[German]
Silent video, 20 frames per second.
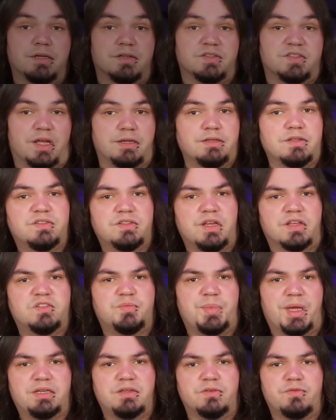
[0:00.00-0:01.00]
interessantesten
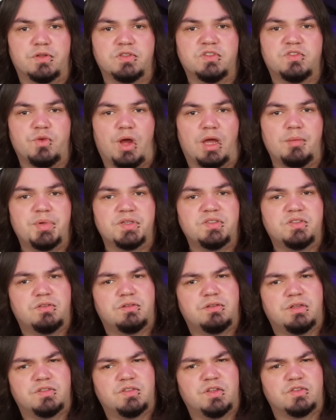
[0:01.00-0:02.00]
Aspekte von Stripe
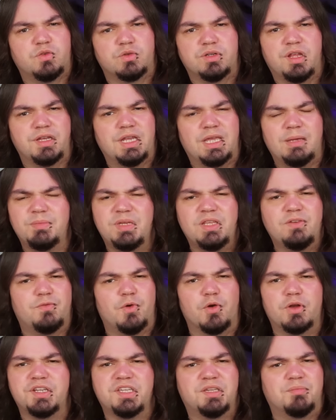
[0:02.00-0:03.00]
ist, dass das Unternehmen nie
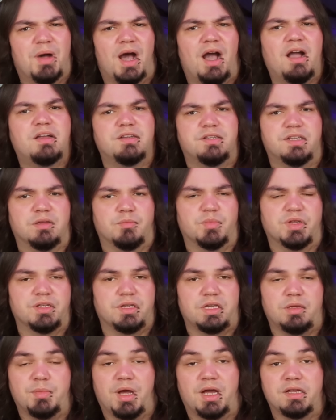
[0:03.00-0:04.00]
wirklich Marketing
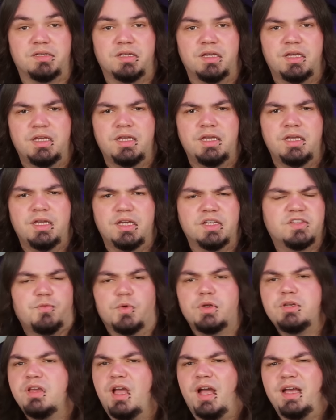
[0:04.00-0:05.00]
betrieben hat. Es
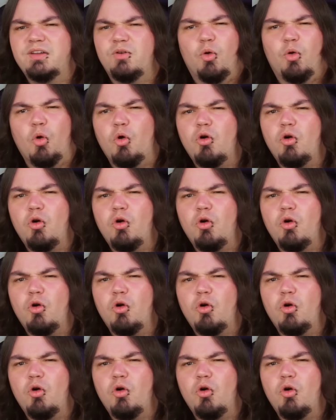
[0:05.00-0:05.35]
wurden keine